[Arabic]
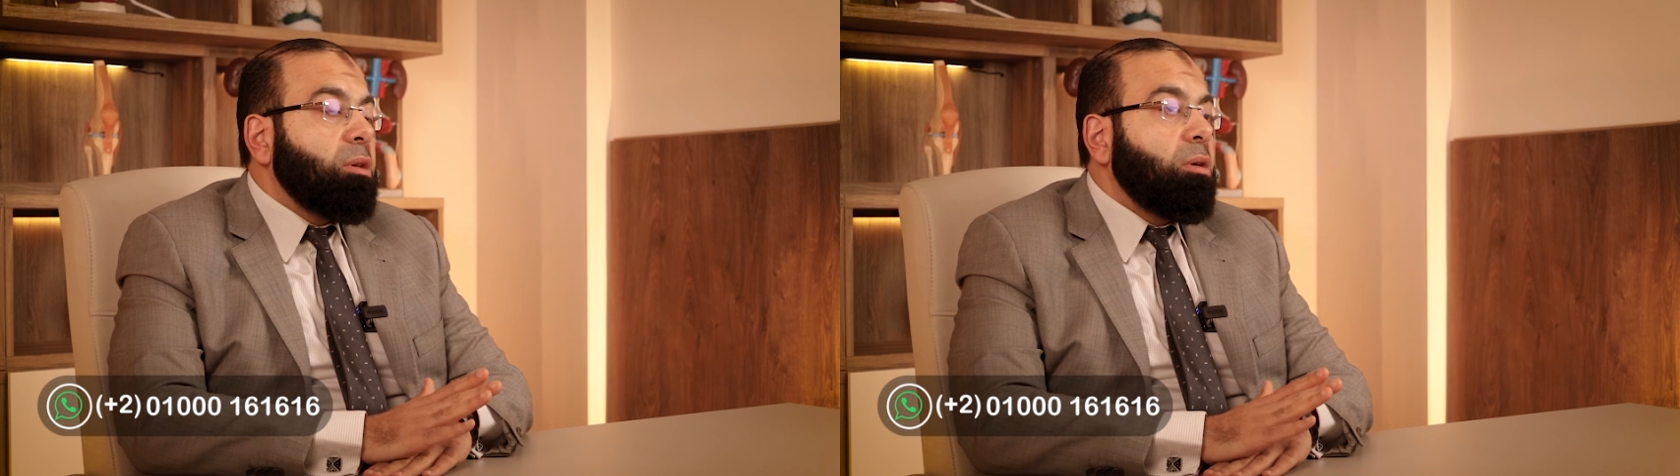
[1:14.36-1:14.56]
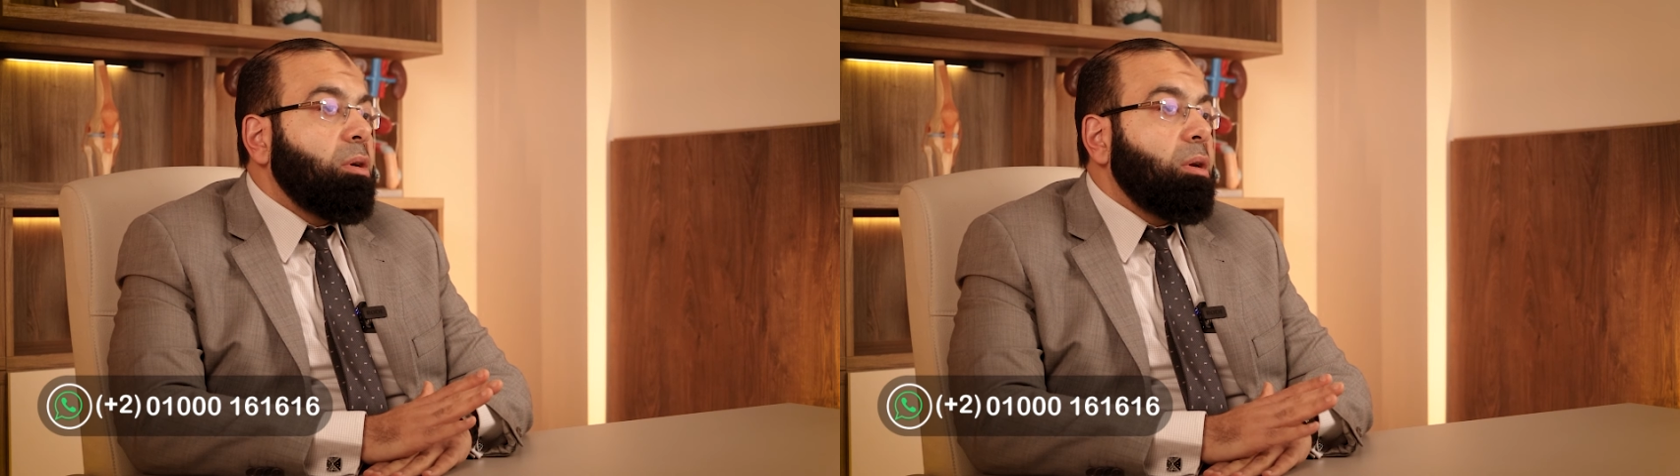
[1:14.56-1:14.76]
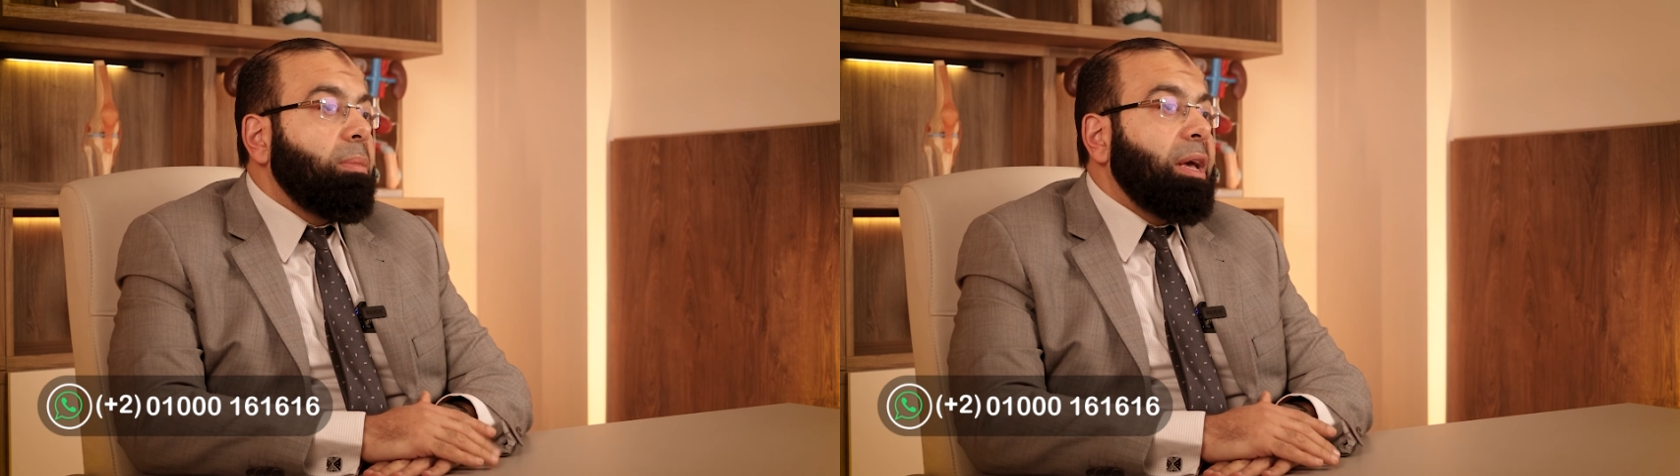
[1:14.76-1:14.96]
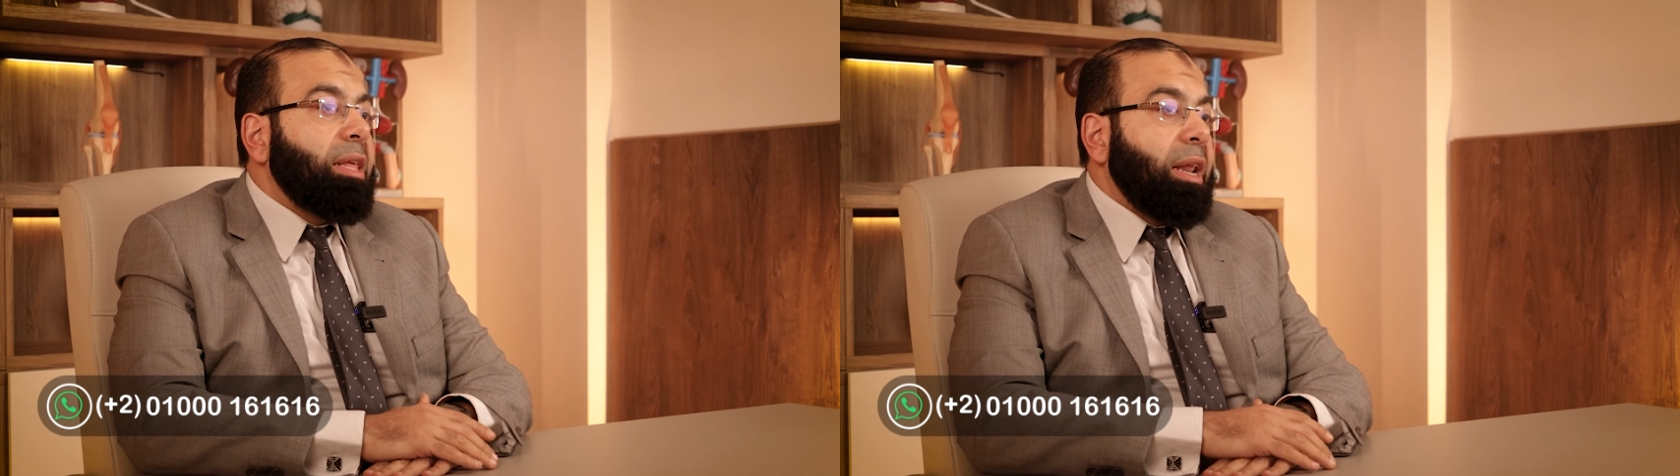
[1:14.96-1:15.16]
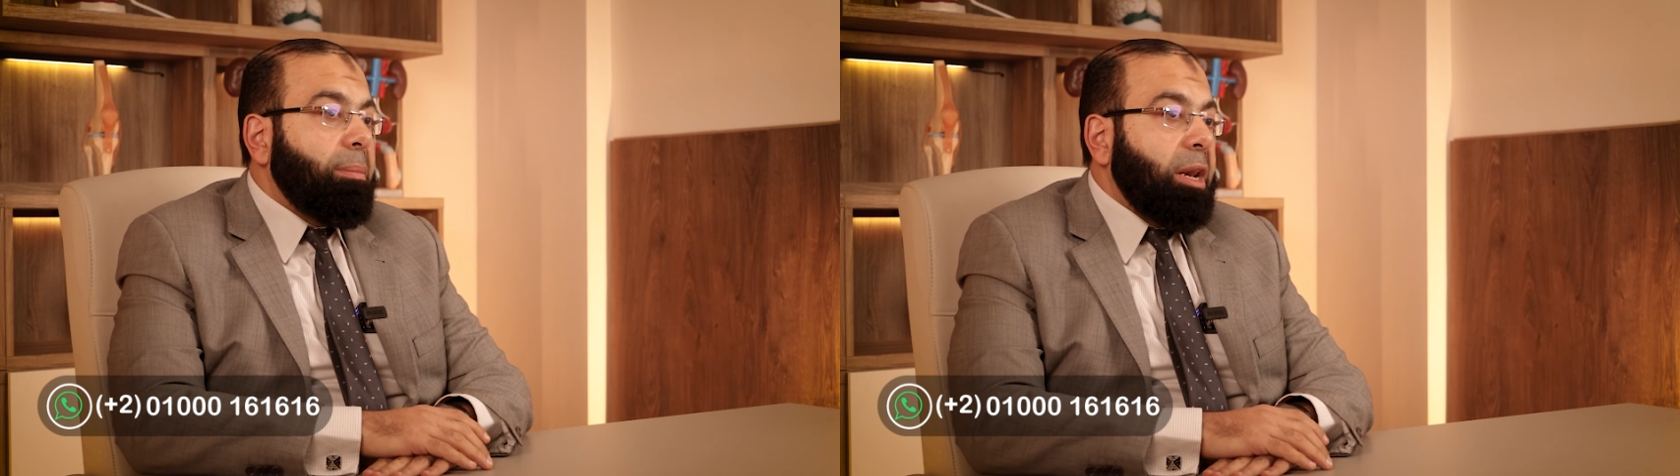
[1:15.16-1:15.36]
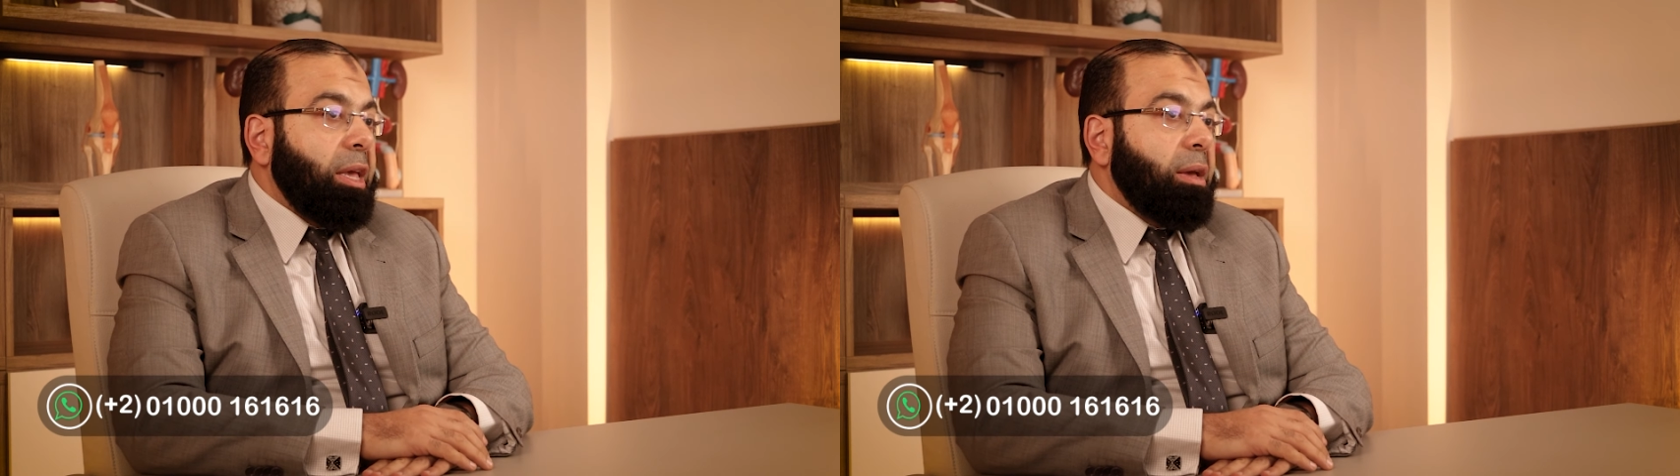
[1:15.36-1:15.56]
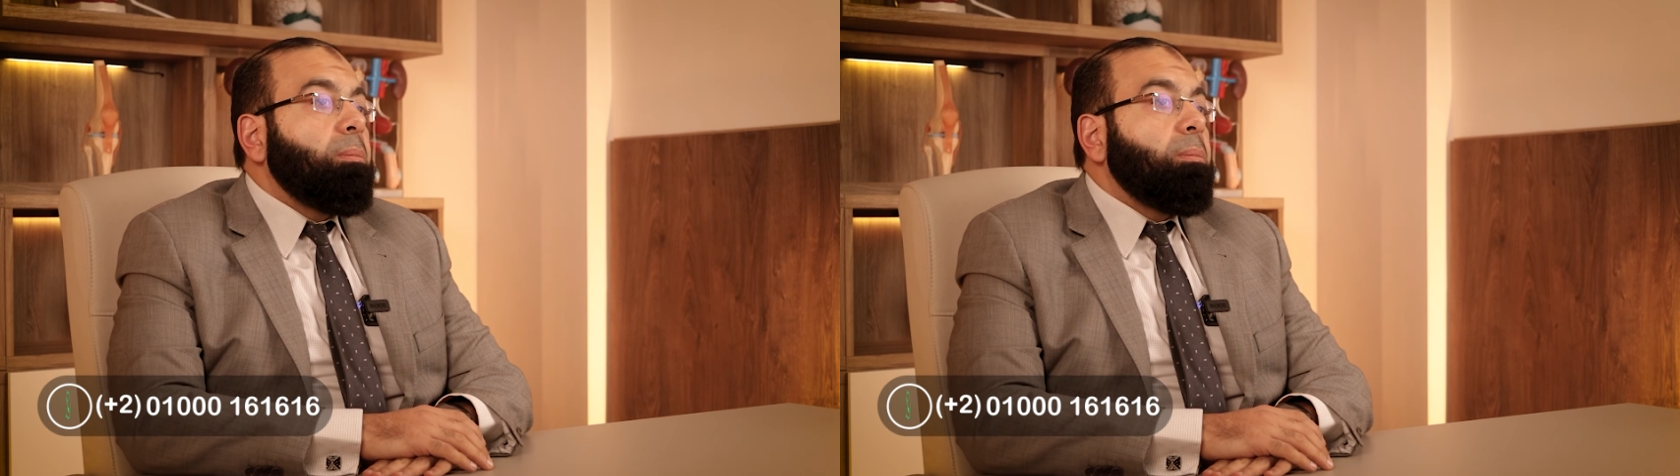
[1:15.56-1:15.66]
ظاهر بعد العمليه